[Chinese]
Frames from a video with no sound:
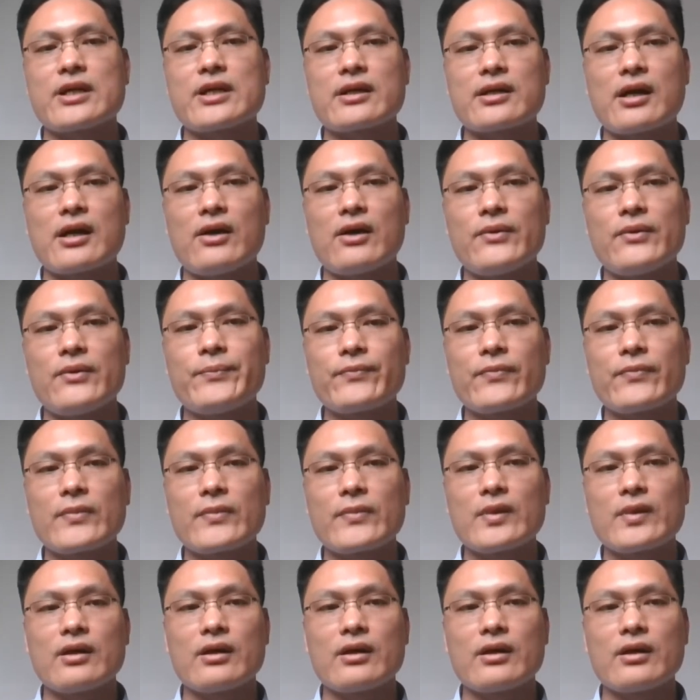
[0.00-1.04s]
它会用
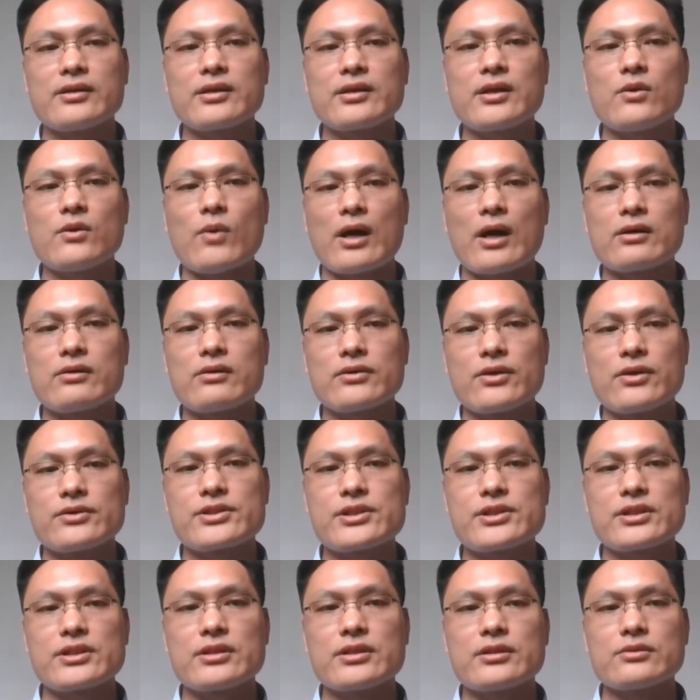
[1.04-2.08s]
手语表达自己，
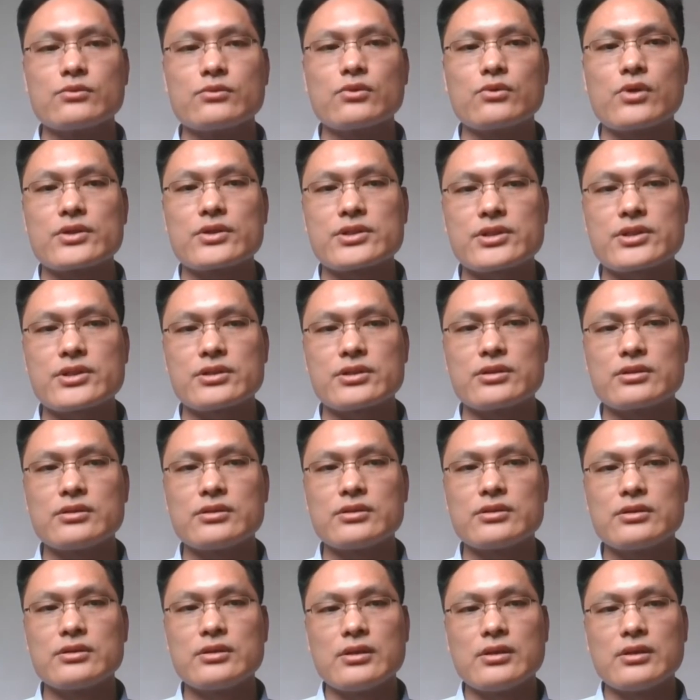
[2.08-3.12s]
还收养了一
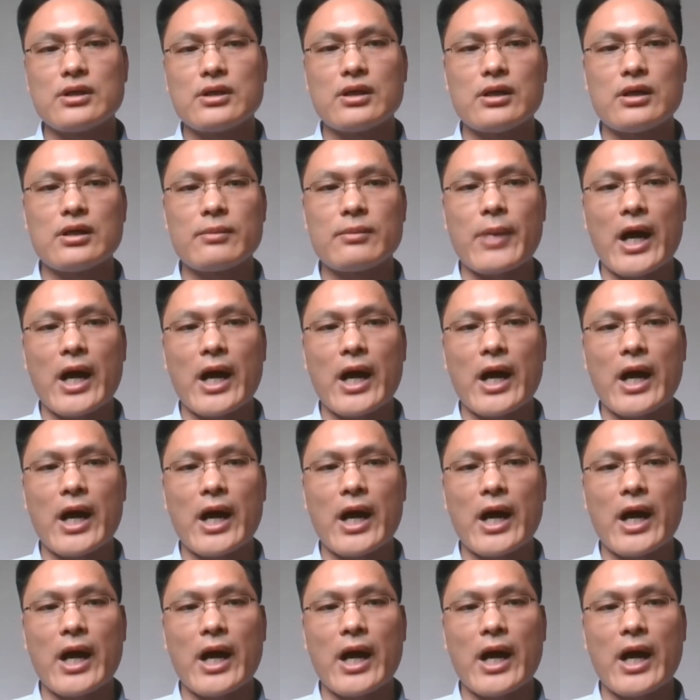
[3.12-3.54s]
只小狗